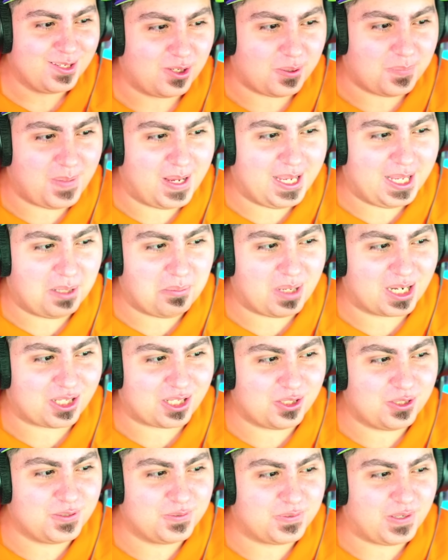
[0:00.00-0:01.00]
Ormai è il
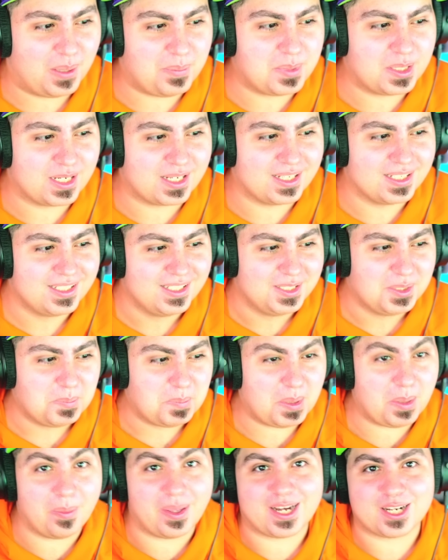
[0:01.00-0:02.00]
marchio di fabbrica.
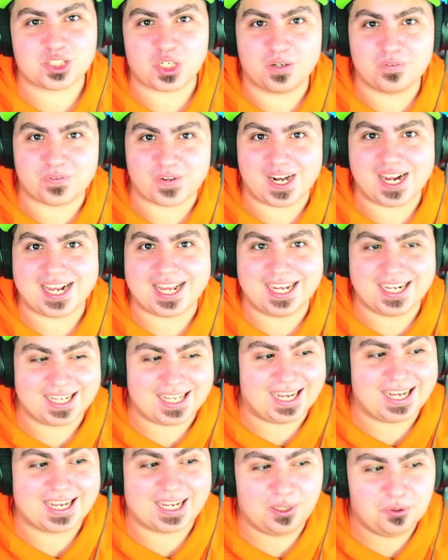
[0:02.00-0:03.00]
Prima era Gianfranco
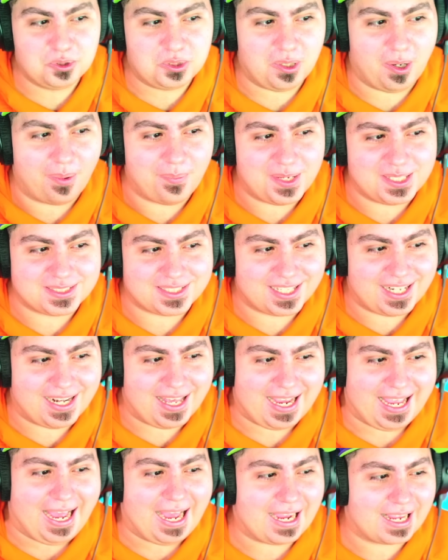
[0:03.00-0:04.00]
Ancanca, ultimamente è
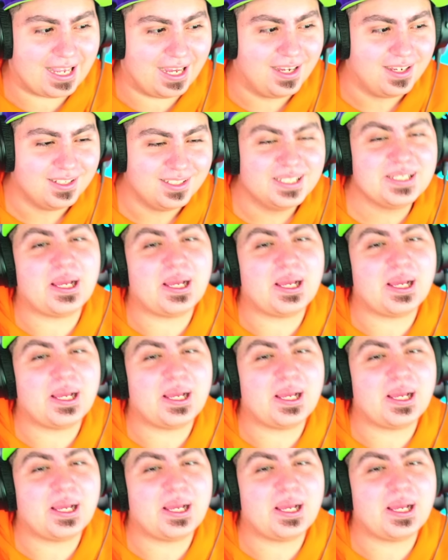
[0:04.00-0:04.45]
la caca.